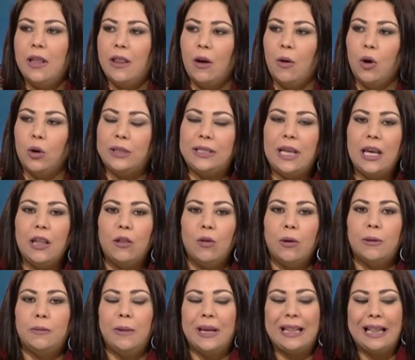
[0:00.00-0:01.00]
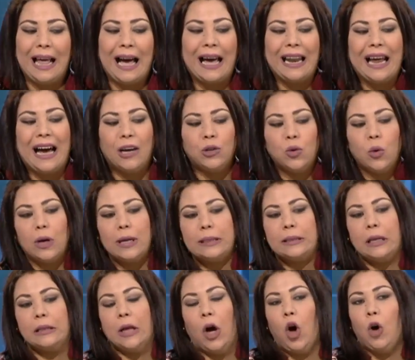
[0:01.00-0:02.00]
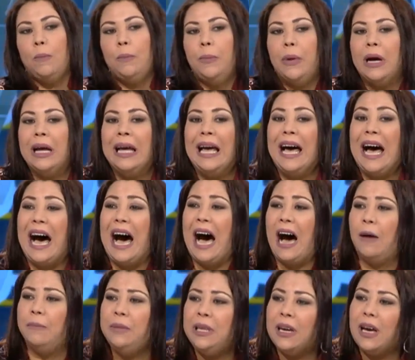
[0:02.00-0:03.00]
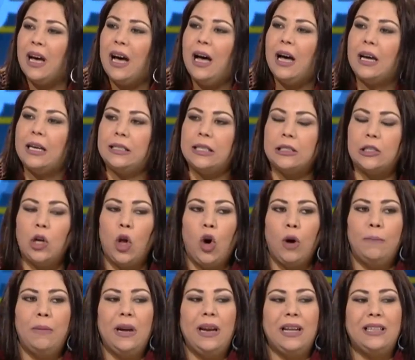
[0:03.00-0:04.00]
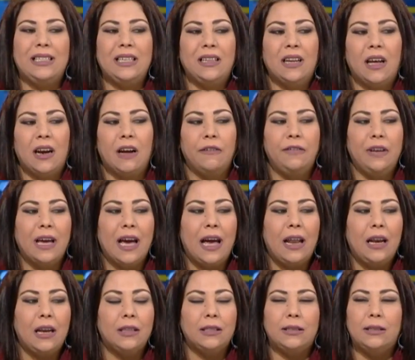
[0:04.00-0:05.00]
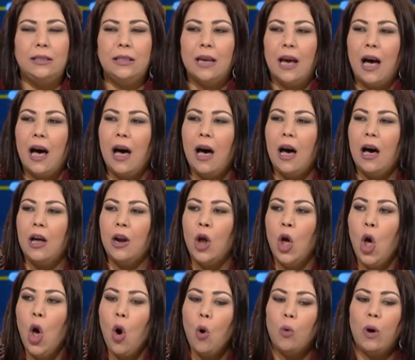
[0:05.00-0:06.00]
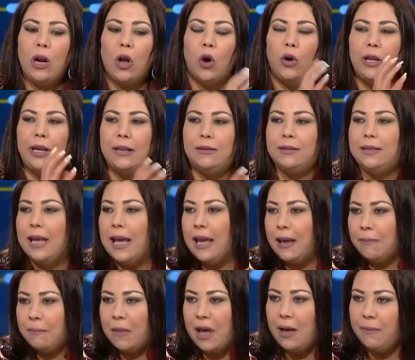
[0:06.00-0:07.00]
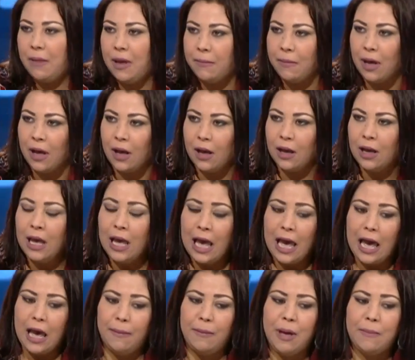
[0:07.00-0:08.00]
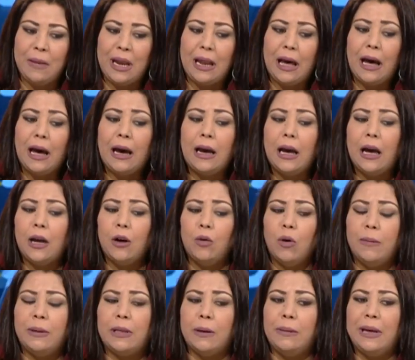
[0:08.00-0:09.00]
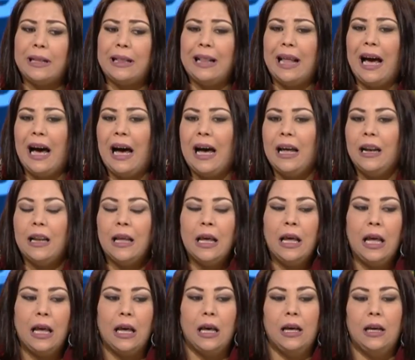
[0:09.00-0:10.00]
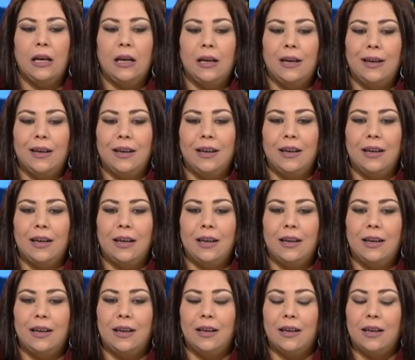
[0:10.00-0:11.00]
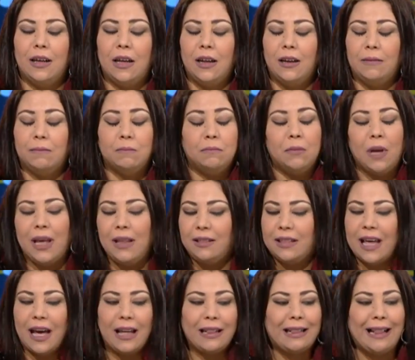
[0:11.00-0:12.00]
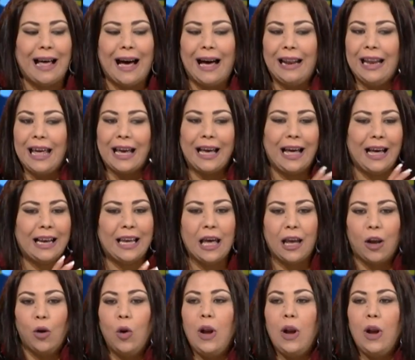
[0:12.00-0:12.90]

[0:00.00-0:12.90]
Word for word: واستاذ وبطبيعه الحال عاشوا قصه حب عميقه قصص الحب التي نرى فيها الانصهار والعري التام امام امام الاخر وبطبيعه الحال آه، آه، انتهت العلاقه ككل